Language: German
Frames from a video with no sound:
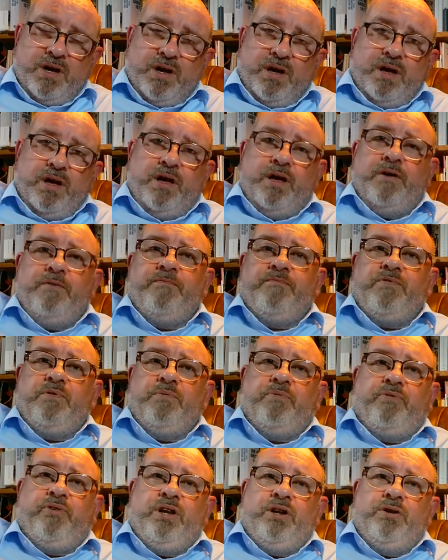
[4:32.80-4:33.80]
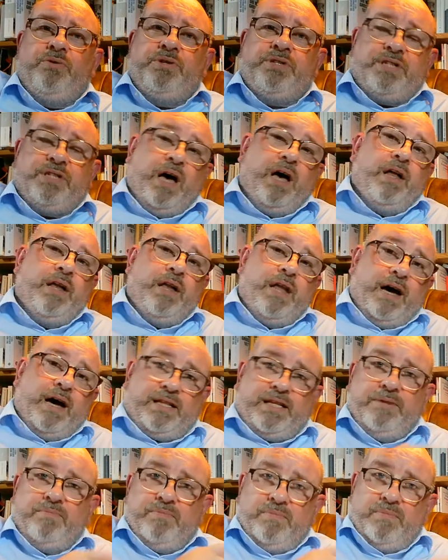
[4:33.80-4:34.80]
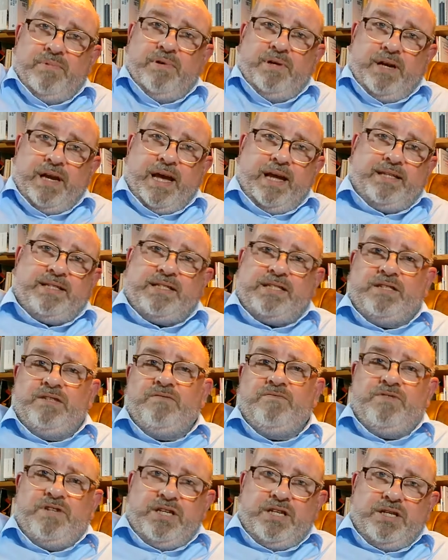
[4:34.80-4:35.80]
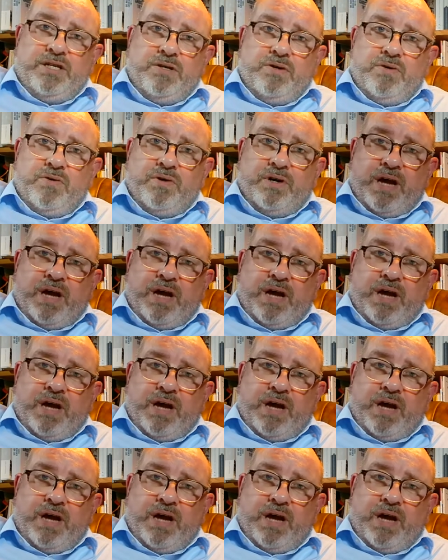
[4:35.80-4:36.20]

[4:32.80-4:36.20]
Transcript: Ähm, wir befinden uns ja nach dem letzten Video,